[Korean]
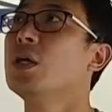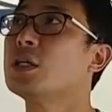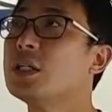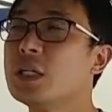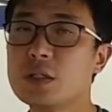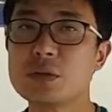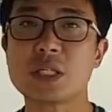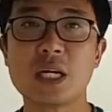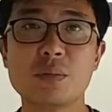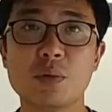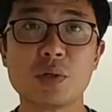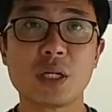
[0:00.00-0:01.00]
그래도
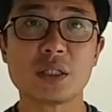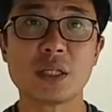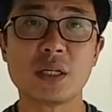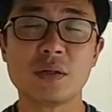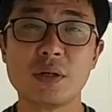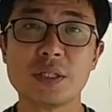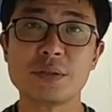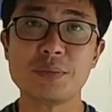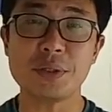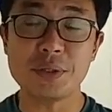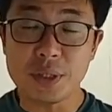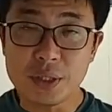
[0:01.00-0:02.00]
잘 모르겠다라고
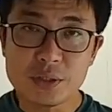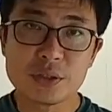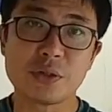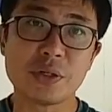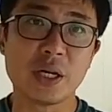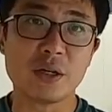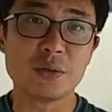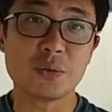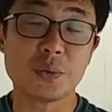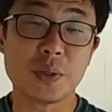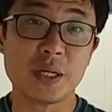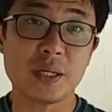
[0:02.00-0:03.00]
하시면 저희
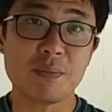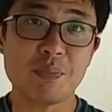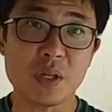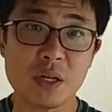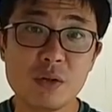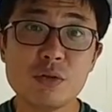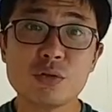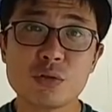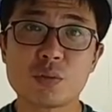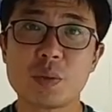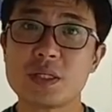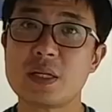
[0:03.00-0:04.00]
아우토하임
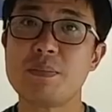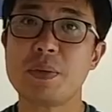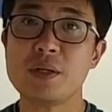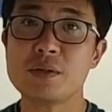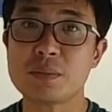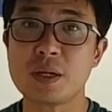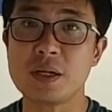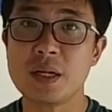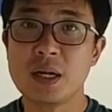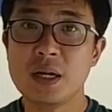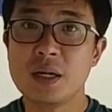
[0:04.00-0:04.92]
1668-3868